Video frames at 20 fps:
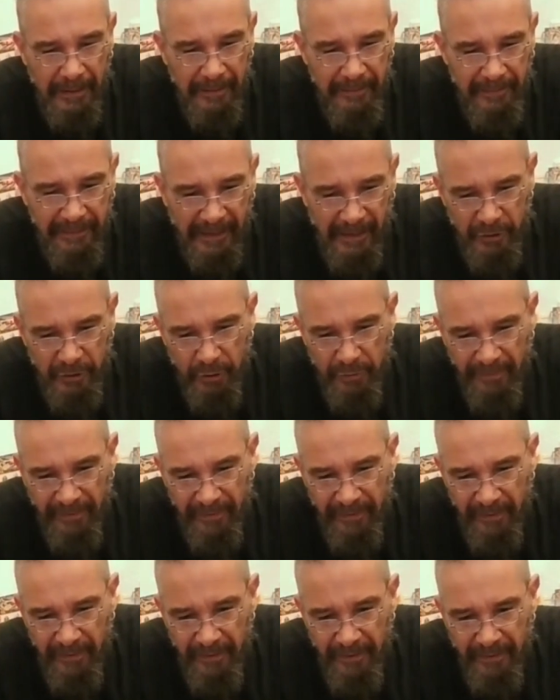Der hat schon was
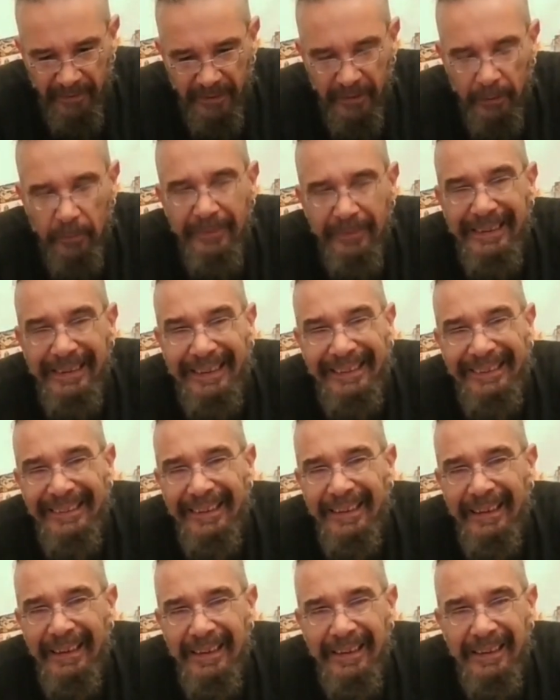hinter sich. Und dann
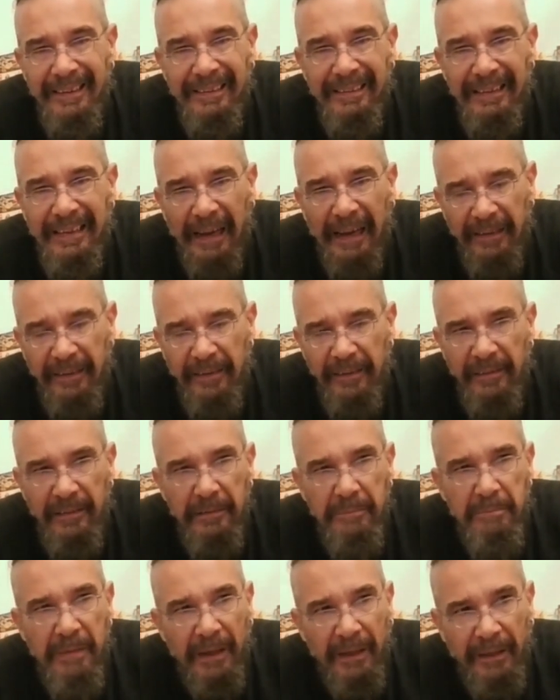leidet die
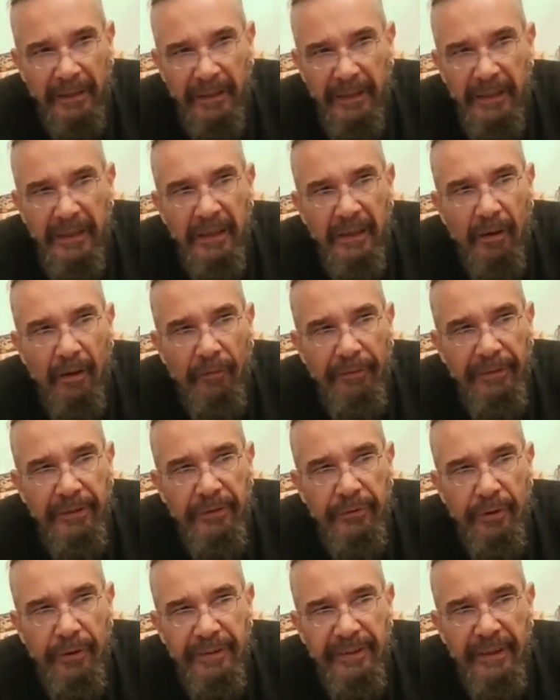Magie auf
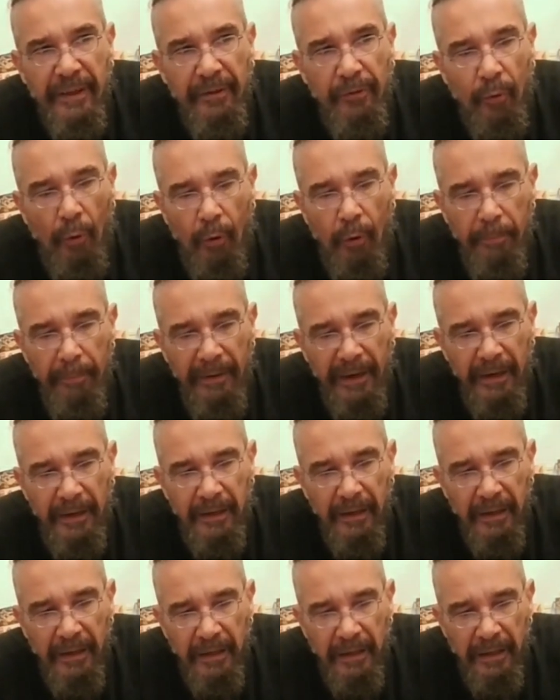Eternia noch mehr.
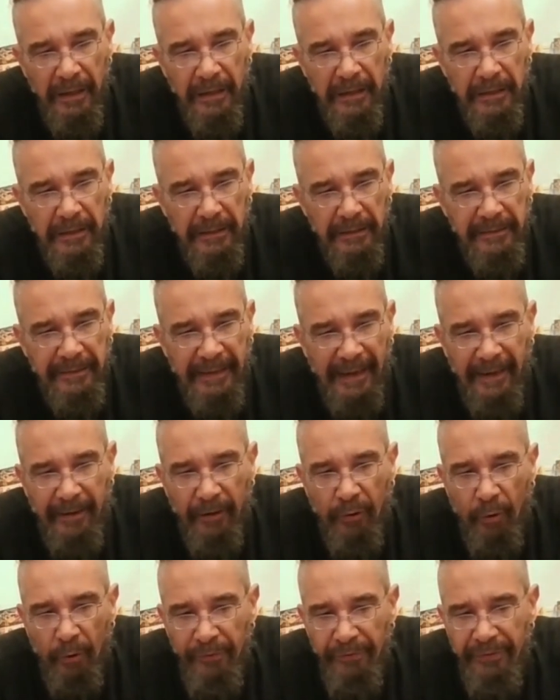Der
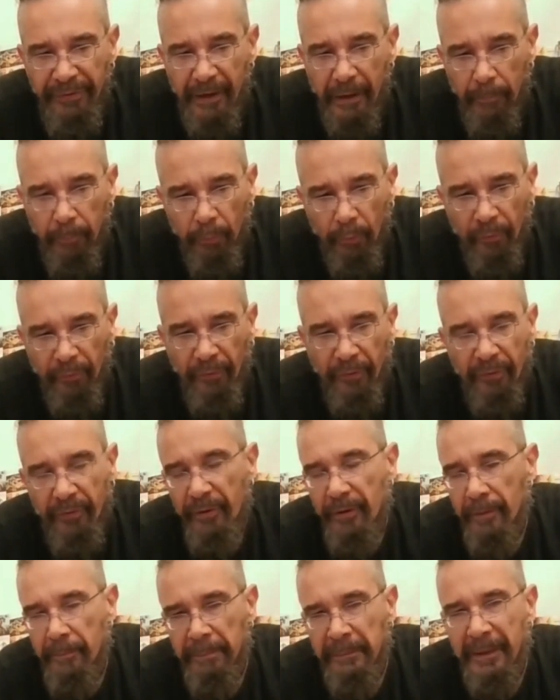konnte ja bloß noch so ein
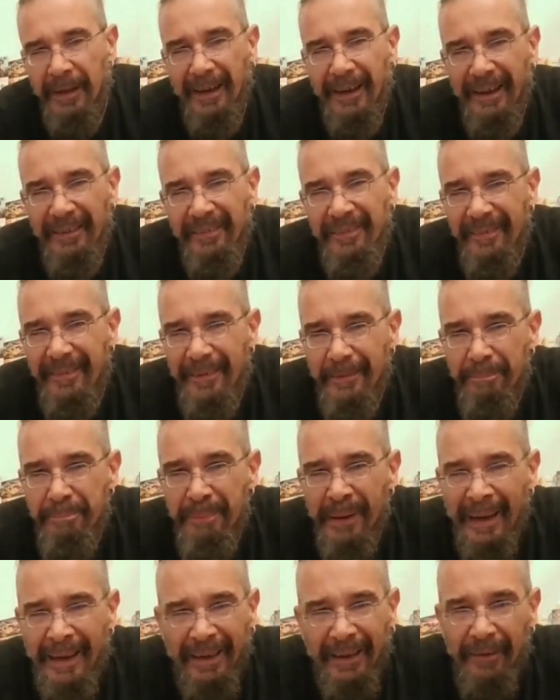abgeranzter
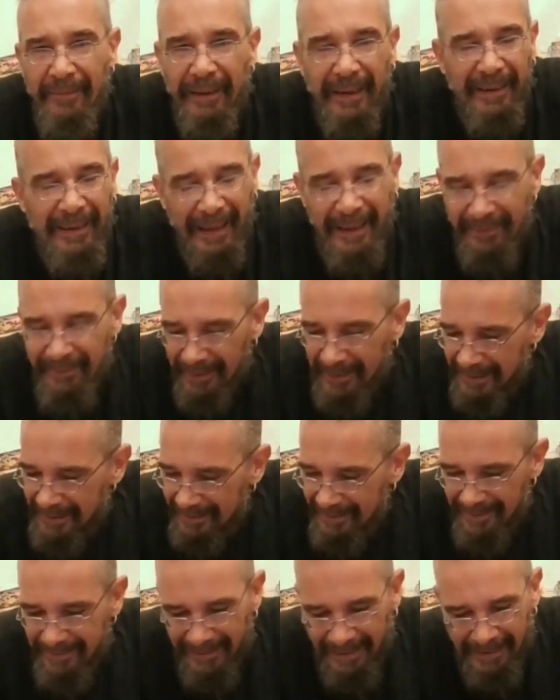Penner werden. Es
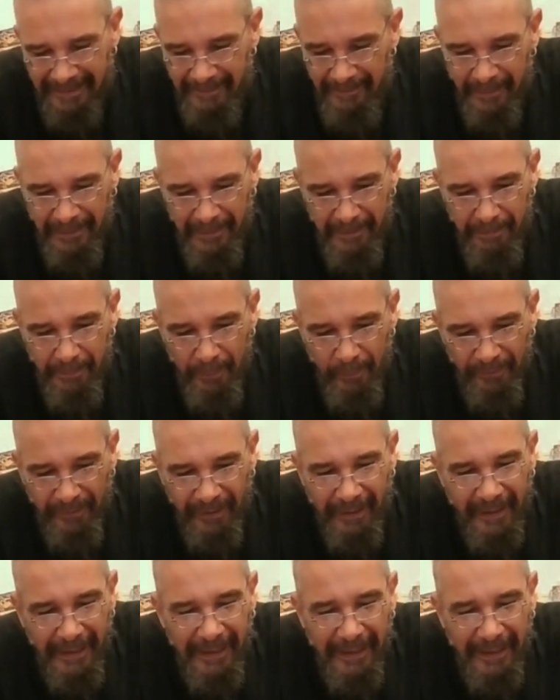ist eigentlich nicht böse.